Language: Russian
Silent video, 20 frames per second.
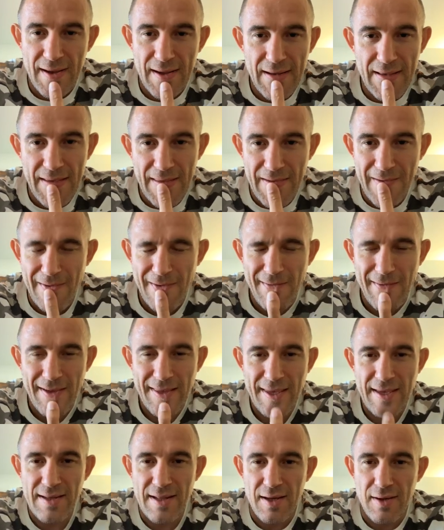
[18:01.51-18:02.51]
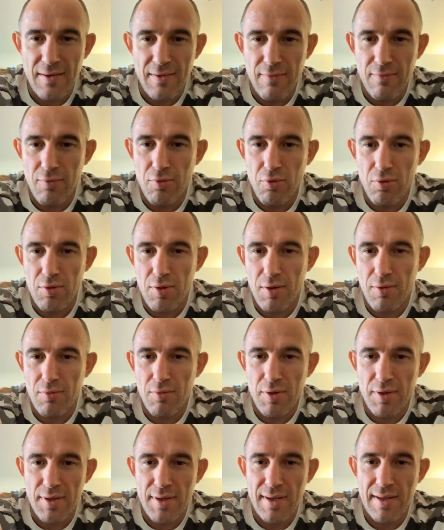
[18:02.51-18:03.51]
Олейникову, отдельно к Волкову,
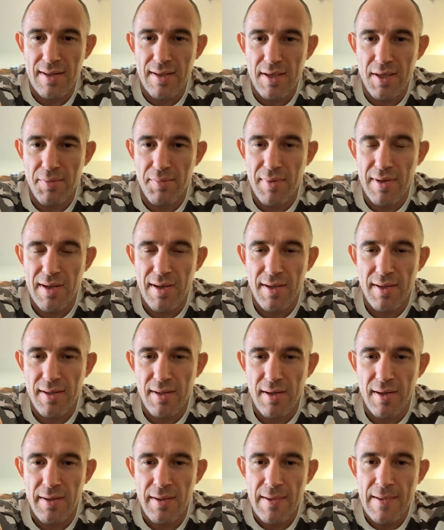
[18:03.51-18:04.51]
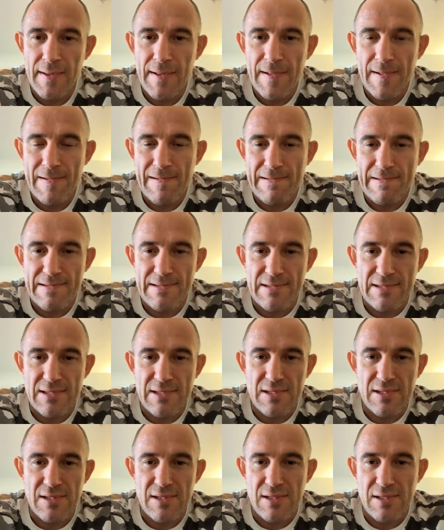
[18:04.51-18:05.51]
отдельно к Емельяненко. Э,
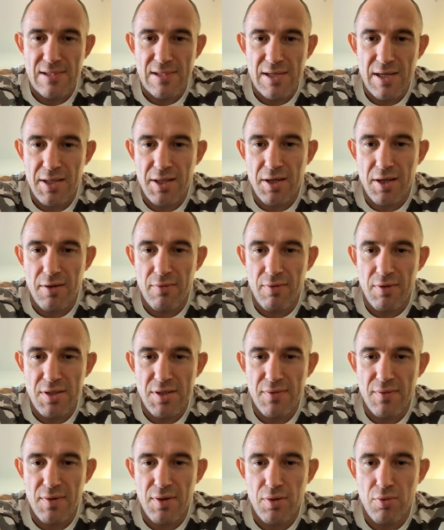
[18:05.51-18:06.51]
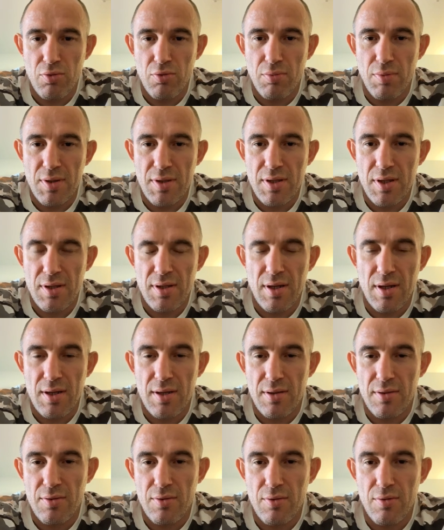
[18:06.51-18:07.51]
я открывал свои клубы и так
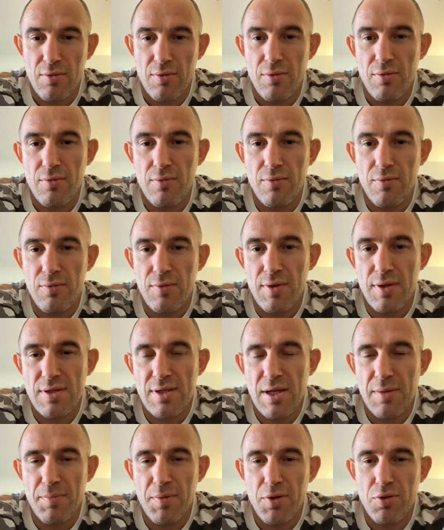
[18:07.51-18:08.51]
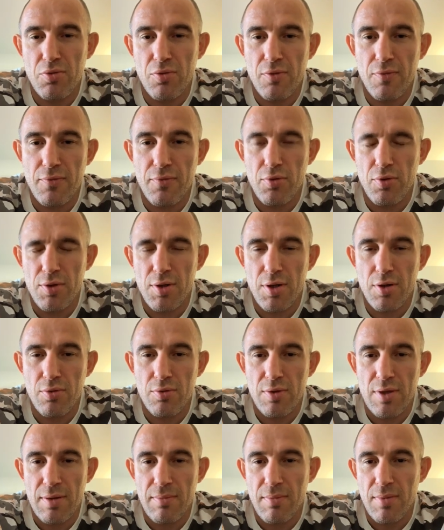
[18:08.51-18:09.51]
далее. Но если я пойду к
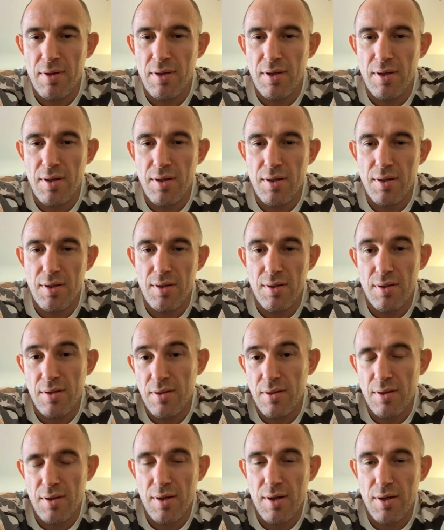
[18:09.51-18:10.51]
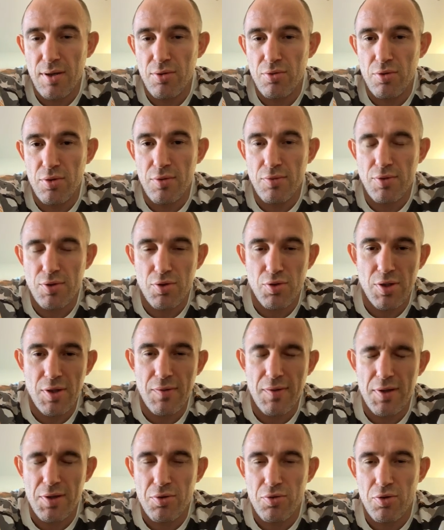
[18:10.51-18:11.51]
Федору там, или к Харитонову, скажу,
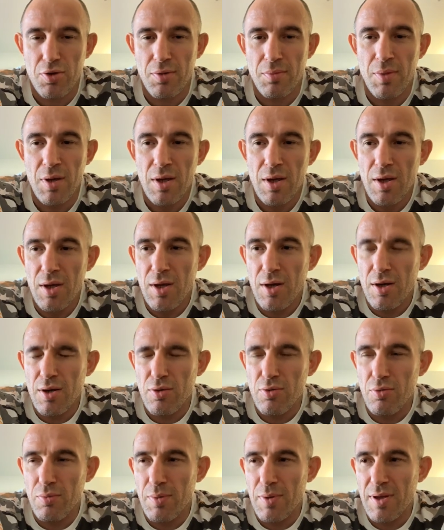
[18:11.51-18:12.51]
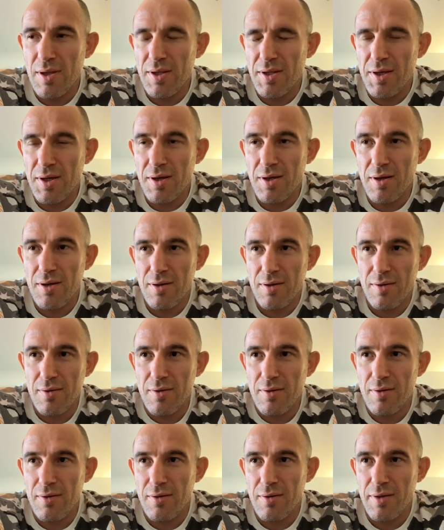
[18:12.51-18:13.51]
давай откроем клуб Олейник
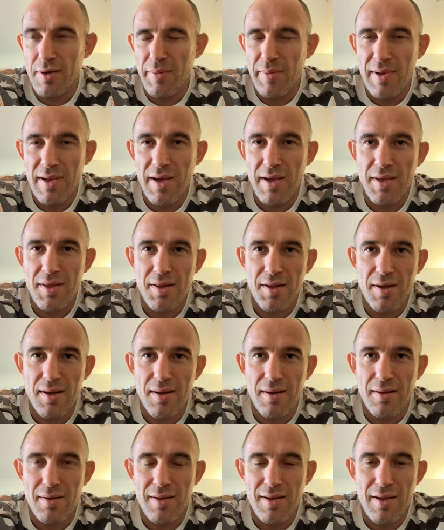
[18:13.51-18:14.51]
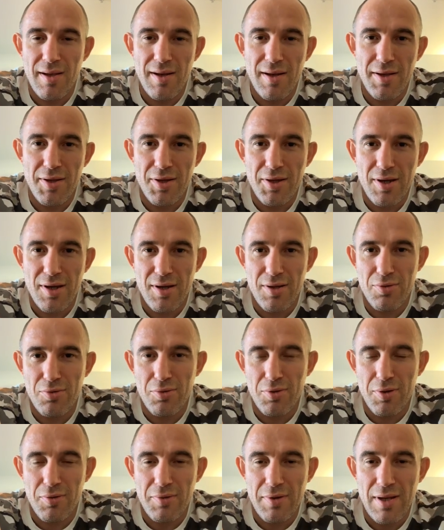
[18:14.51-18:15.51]
э, Емельяненко или Олейник
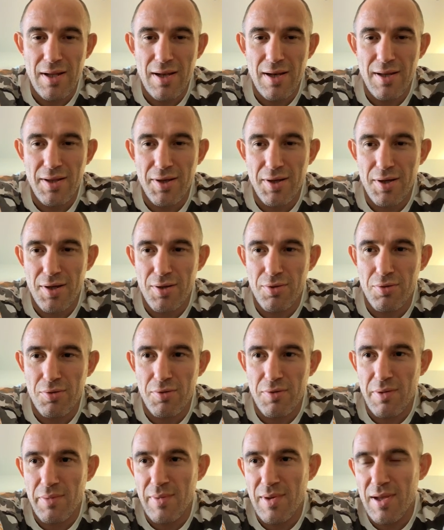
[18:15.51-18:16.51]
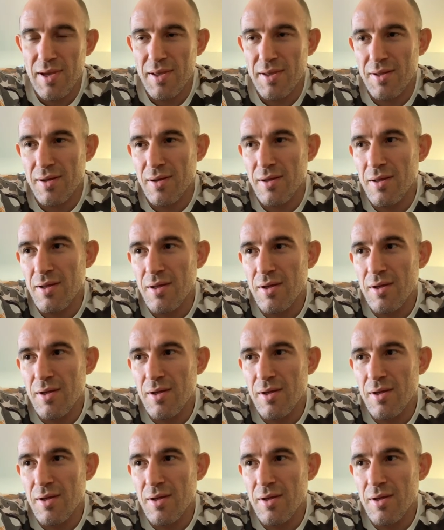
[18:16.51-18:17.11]
Харитонов, или Олейник Харитонов Емельяненко,